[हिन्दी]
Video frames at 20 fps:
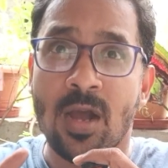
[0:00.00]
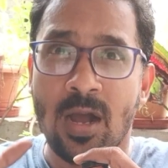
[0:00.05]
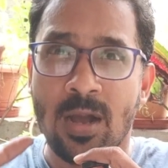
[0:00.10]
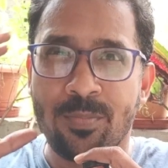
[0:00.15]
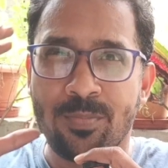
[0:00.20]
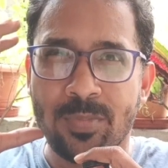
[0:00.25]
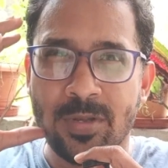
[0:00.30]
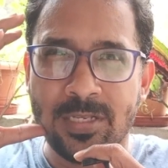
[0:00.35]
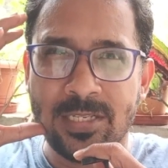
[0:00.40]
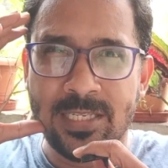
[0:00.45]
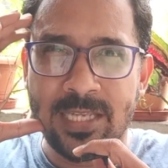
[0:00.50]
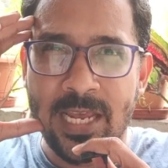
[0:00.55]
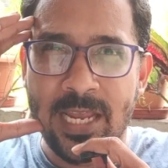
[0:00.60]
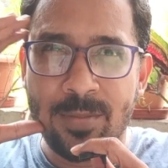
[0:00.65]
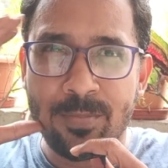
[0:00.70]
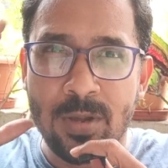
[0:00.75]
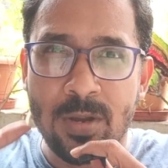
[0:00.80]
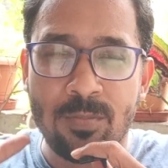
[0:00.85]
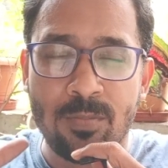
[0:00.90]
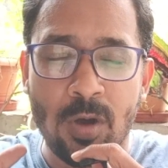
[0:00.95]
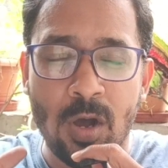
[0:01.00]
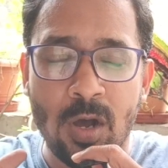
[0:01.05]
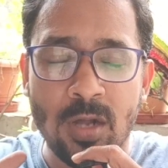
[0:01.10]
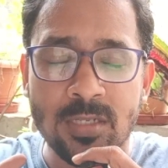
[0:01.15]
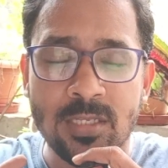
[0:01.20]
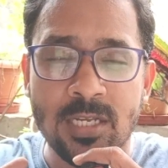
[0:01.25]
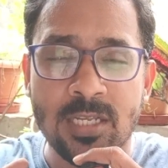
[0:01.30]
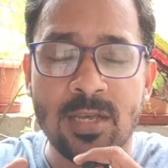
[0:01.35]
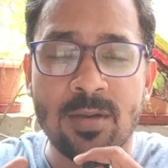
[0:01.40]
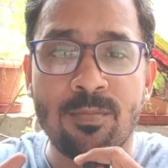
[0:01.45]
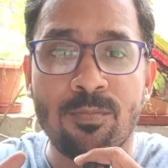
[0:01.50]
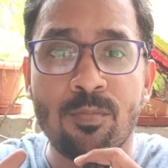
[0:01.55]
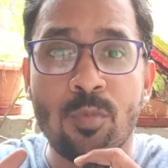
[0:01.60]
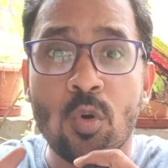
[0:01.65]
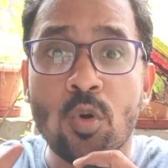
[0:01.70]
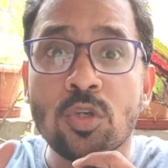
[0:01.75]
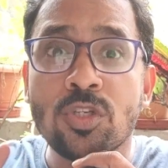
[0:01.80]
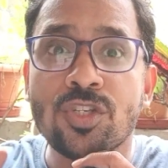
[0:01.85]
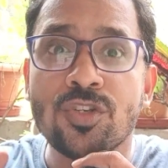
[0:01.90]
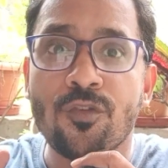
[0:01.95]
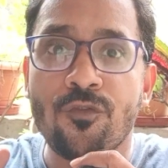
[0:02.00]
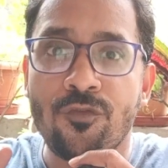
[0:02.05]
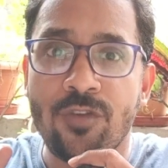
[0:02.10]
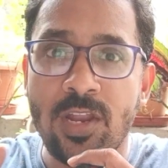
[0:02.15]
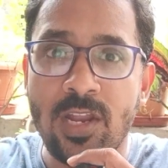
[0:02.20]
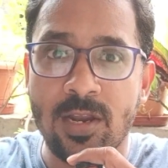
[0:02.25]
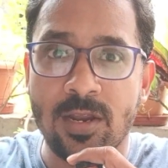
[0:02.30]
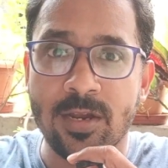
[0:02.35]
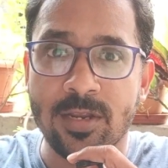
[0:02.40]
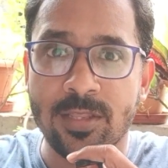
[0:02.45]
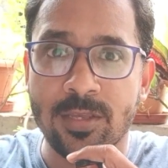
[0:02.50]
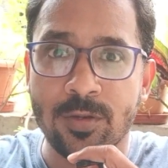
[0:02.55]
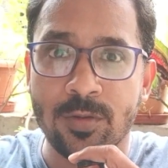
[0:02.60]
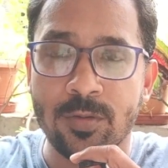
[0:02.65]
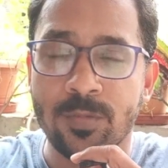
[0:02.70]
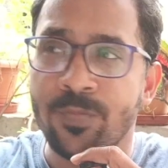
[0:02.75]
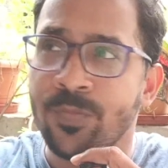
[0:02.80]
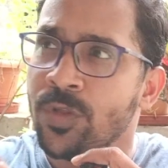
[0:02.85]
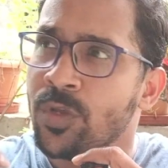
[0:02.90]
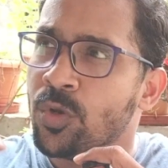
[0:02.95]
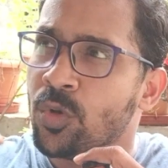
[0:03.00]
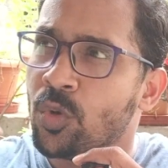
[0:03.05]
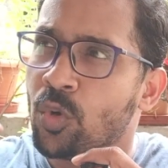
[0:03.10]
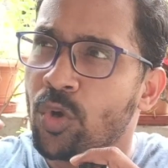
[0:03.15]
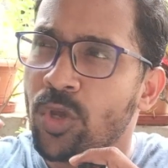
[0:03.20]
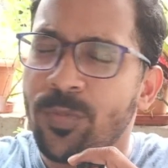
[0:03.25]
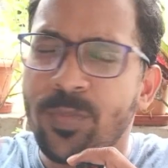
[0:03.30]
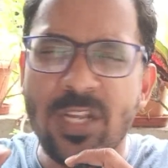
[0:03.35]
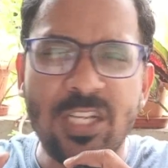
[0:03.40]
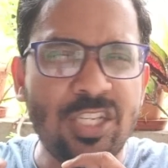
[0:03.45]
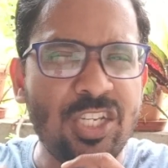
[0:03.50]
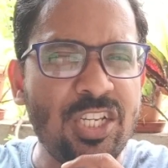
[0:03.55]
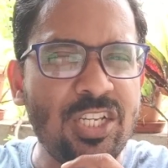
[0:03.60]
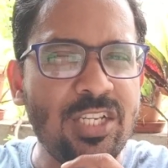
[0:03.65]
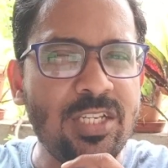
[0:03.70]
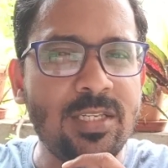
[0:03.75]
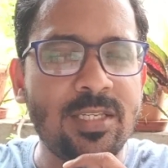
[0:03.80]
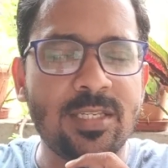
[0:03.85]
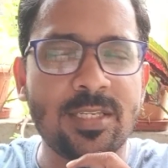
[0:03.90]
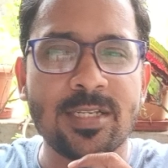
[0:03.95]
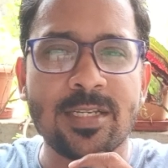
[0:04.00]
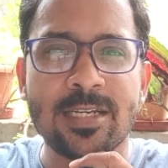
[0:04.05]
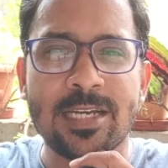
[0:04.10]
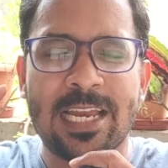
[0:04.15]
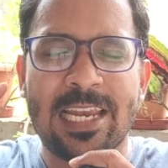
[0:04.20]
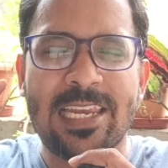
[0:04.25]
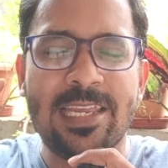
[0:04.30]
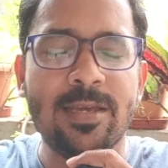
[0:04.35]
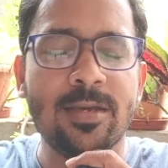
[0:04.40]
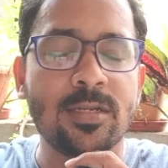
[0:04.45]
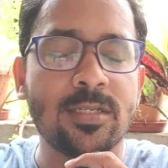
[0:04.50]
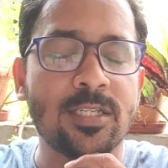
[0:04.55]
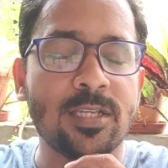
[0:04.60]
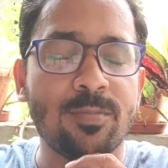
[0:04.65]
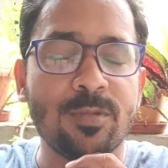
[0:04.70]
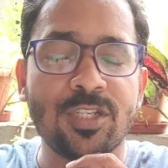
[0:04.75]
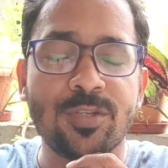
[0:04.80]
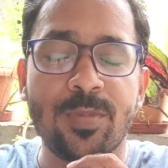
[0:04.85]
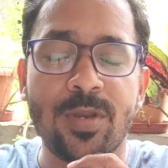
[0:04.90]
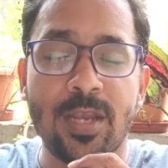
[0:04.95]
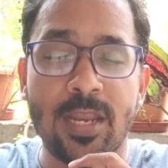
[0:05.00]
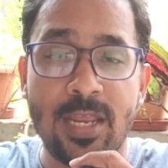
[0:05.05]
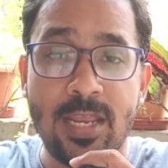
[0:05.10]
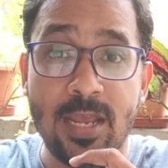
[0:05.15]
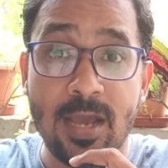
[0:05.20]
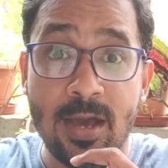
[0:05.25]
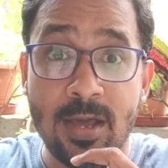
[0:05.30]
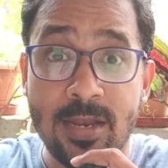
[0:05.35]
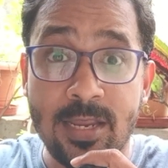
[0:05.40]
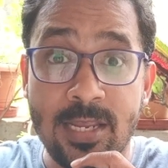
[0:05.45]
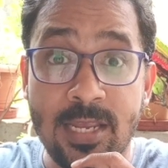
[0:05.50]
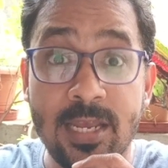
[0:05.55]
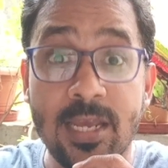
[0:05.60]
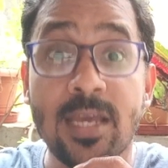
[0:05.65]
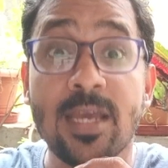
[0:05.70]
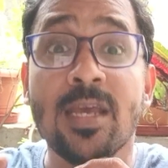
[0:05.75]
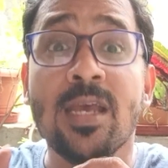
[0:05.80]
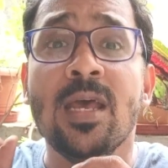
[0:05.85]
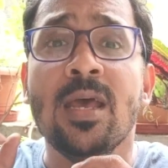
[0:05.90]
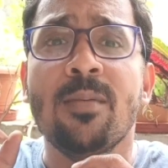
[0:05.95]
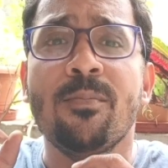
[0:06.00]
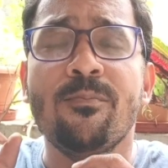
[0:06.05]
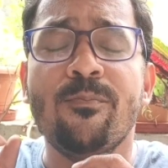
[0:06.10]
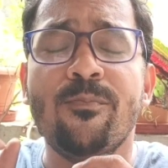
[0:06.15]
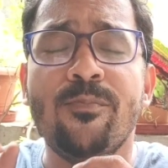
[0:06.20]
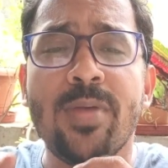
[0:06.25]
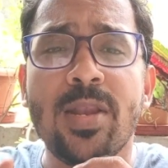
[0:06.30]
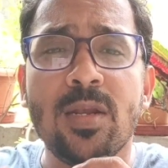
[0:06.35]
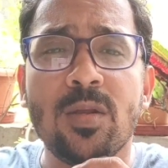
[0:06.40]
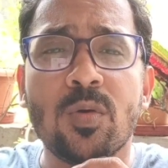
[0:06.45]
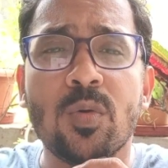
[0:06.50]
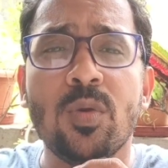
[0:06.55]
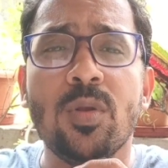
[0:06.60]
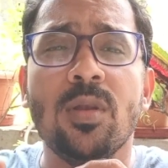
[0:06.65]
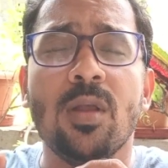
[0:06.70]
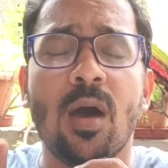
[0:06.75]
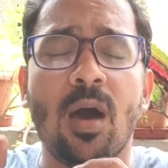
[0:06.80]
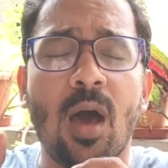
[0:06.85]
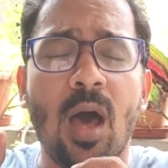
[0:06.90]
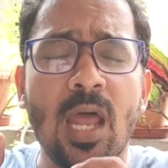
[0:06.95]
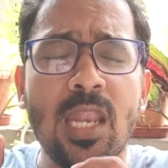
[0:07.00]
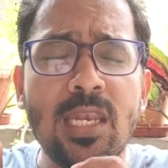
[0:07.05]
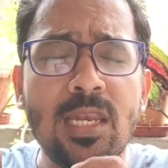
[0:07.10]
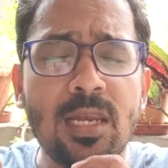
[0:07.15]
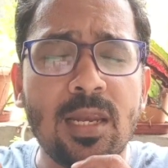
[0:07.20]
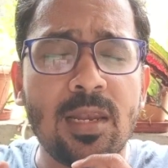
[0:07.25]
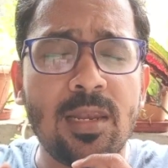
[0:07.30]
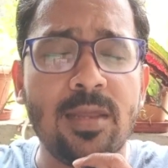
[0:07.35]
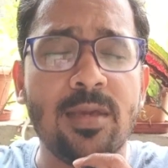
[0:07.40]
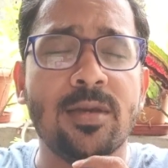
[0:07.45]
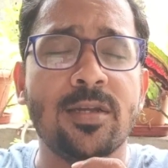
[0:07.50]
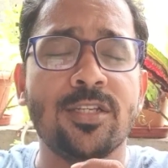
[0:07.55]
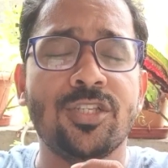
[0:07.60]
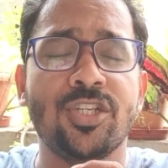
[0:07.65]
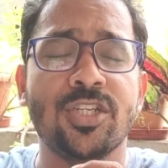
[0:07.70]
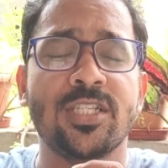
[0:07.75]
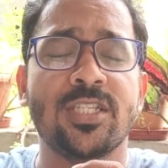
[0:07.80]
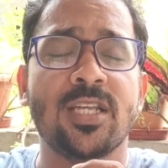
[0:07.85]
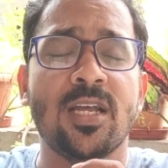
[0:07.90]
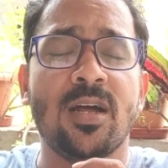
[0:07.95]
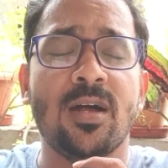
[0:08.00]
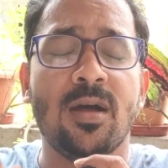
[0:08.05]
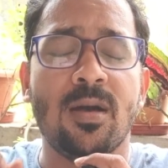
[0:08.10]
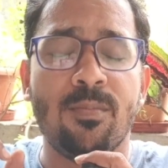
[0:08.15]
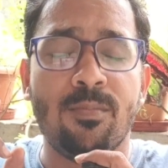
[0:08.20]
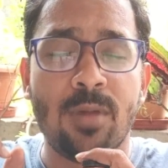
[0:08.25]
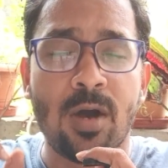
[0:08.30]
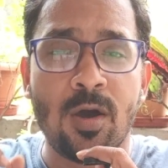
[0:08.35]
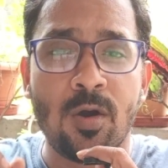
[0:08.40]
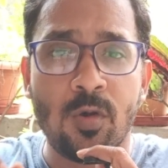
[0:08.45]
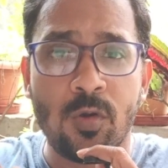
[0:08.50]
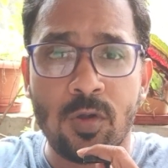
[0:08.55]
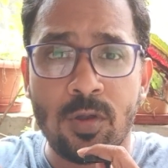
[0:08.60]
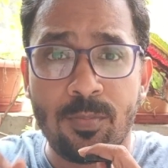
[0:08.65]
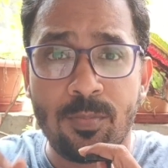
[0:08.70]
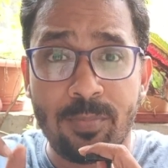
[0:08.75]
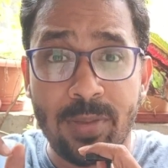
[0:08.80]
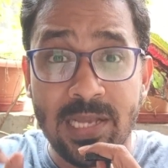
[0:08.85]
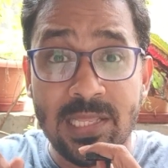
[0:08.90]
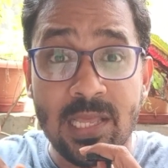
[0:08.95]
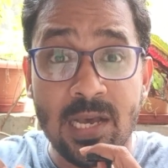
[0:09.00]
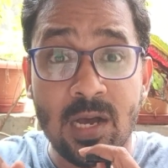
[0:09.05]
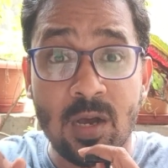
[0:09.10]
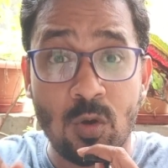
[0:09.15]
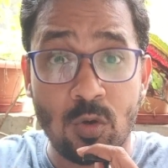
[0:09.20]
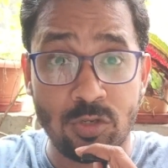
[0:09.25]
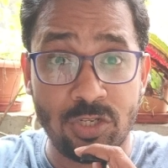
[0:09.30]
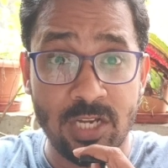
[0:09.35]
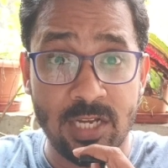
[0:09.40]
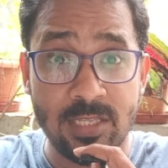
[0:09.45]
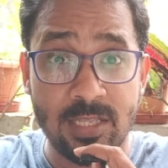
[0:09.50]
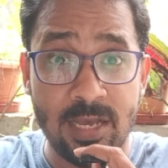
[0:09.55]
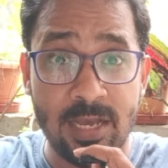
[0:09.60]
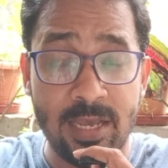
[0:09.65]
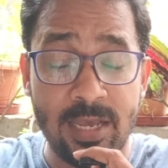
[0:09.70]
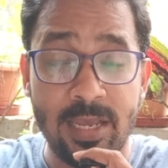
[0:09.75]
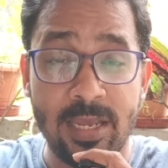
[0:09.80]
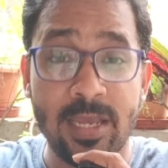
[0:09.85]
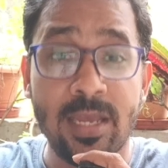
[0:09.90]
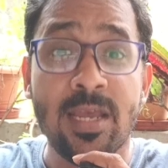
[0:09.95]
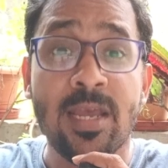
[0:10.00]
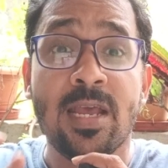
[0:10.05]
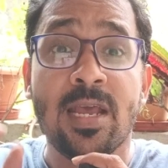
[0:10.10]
आप जहन पर बहुत ज़्यादा बोझ फील करते हो कोई भी चीज़ क्लियर समझ में नहीं आ रही है बिल्कुल अनक्लियर जैसा माहौल पैदा हो जाता है